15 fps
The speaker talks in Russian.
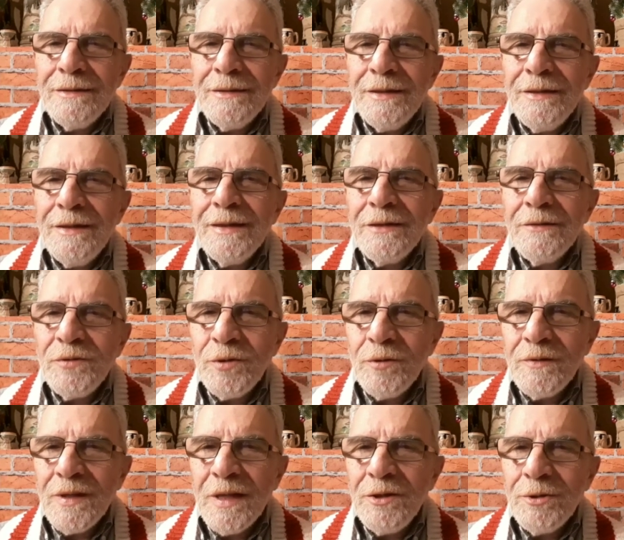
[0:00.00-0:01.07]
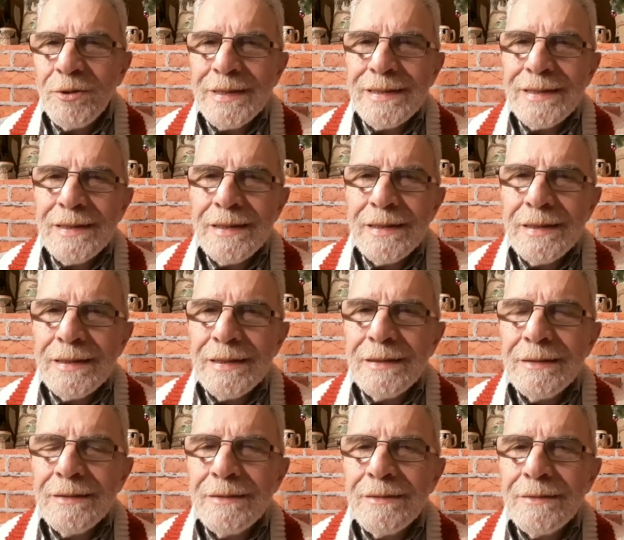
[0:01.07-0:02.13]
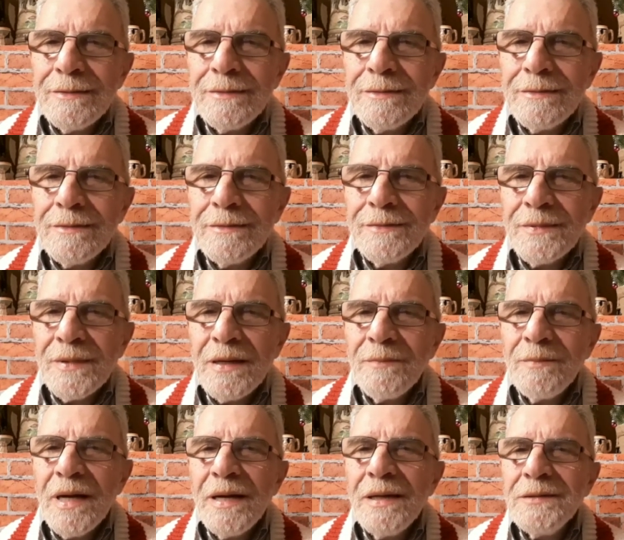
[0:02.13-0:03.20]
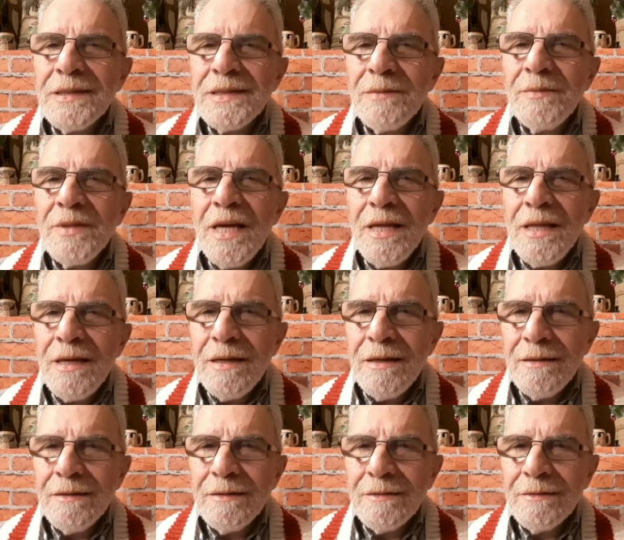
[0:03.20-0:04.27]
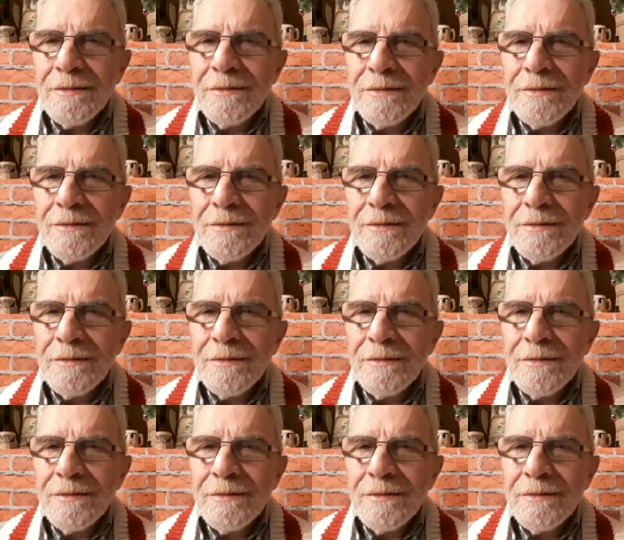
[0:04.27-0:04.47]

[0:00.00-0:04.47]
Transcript: И это все выдается, как правило, за мнение